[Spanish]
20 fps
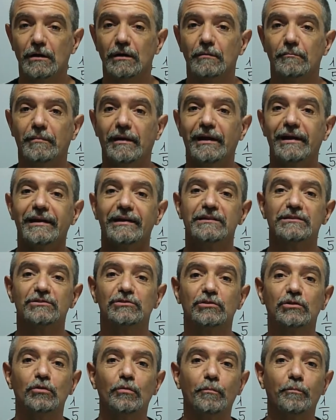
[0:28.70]
¿Vale?
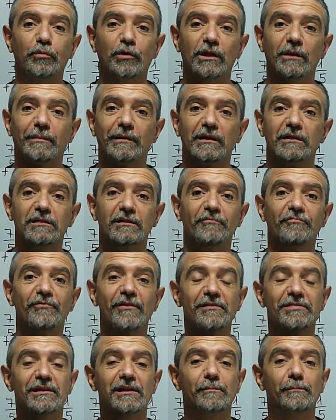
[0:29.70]
Esto puede parecer
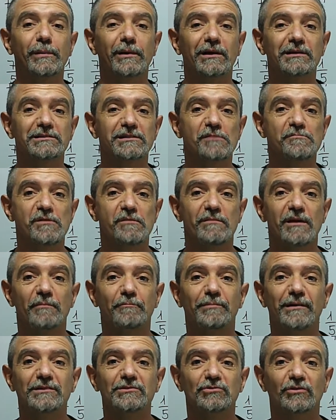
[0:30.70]
fácil, pero es el
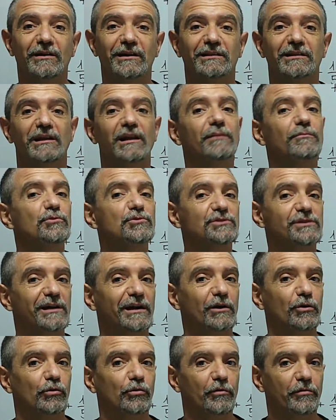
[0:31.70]
primer paso que tenemos
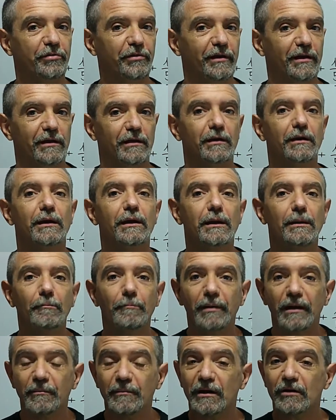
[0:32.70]
que conocer
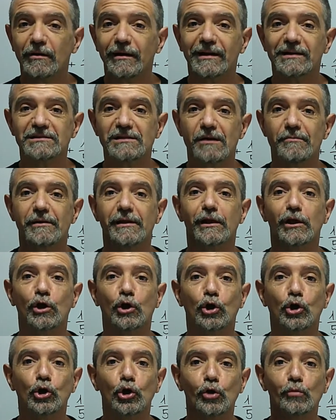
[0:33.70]
primero hay que saber
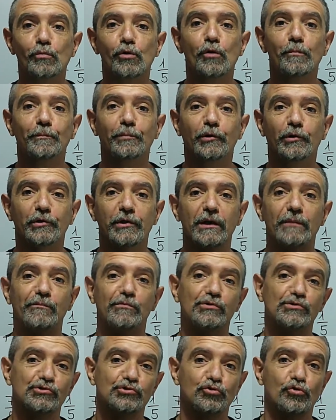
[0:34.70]
cómo
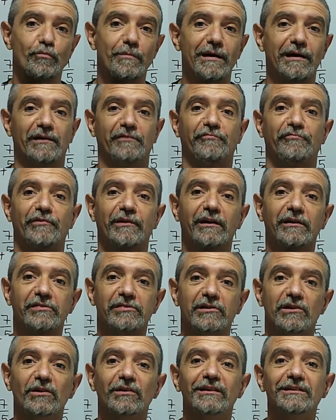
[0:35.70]
podemos sumar
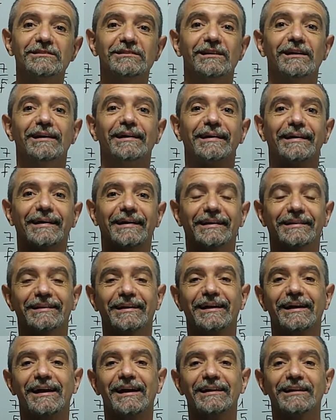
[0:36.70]
fracciones que
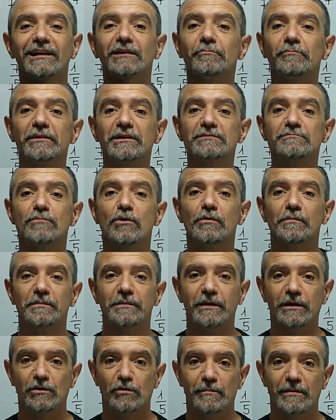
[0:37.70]
tengan el mismo
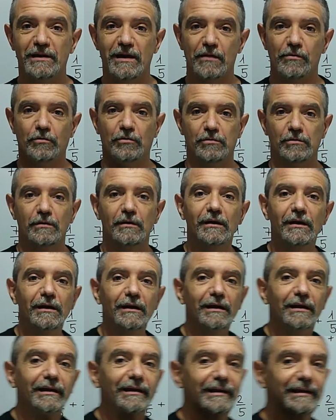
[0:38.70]
denominador.
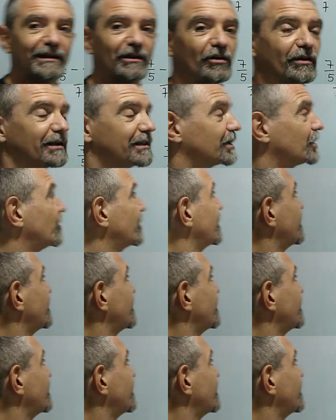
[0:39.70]
¿Qué es lo que tengo que